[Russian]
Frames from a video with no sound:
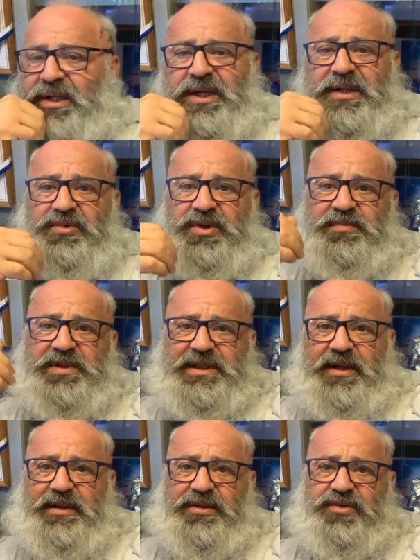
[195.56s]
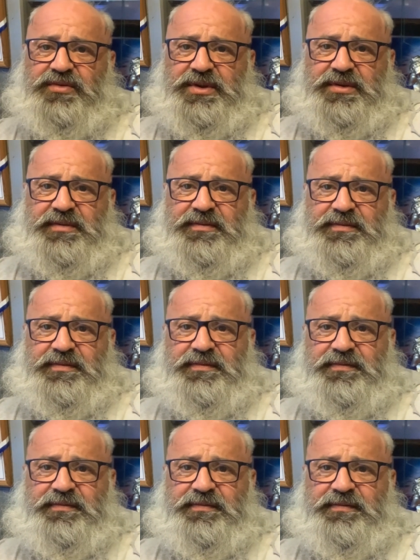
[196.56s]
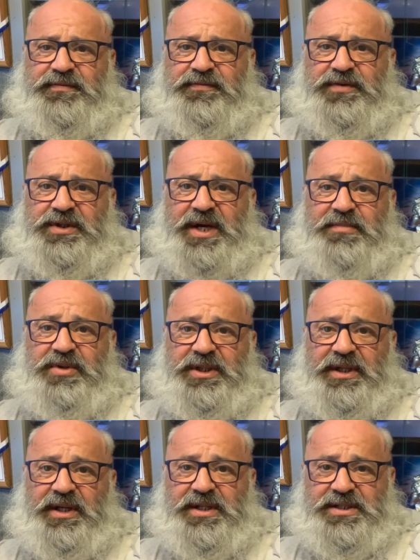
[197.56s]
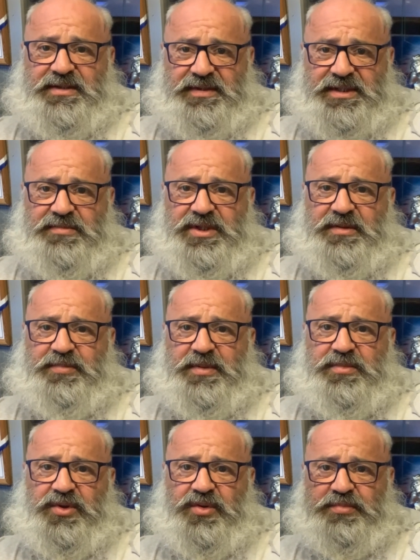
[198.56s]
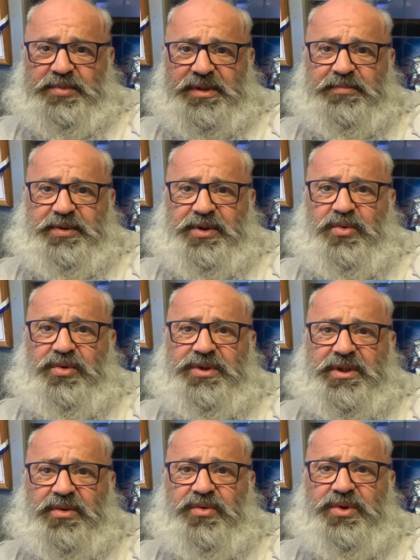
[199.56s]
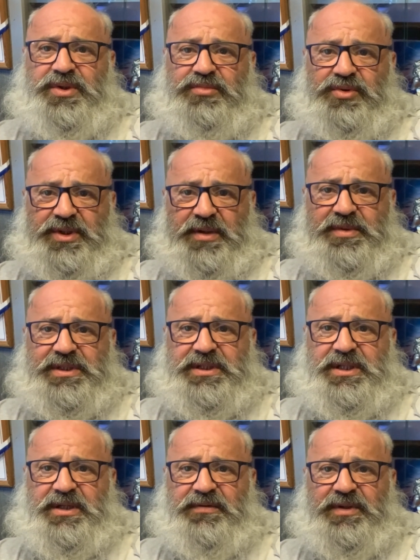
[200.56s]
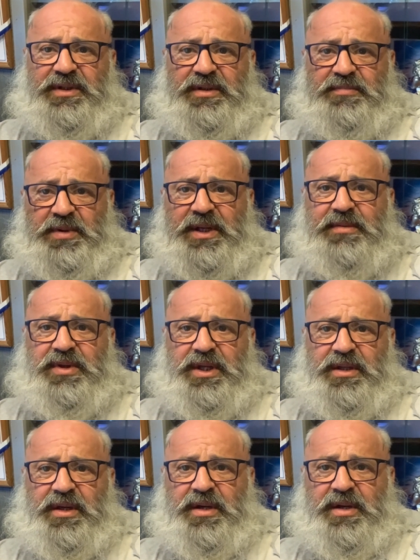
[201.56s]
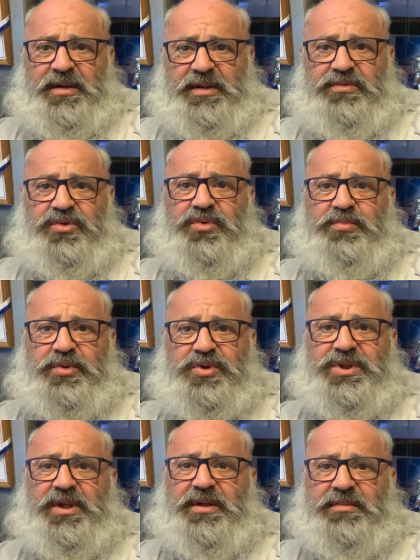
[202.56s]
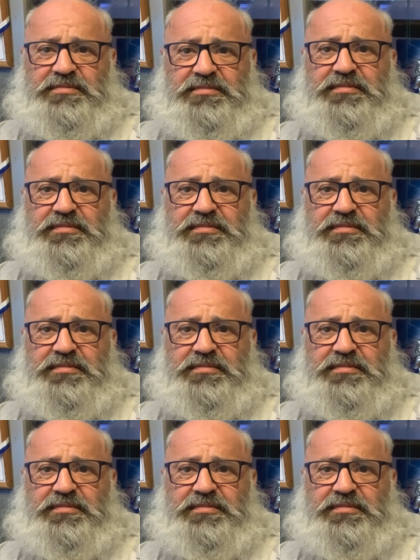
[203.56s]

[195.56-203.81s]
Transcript: я ему написал, и говорю, вот, э, вот каменные лица возьми, к примеру, при, приходит какой-нибудь там из деревни пельмень. И вот он просто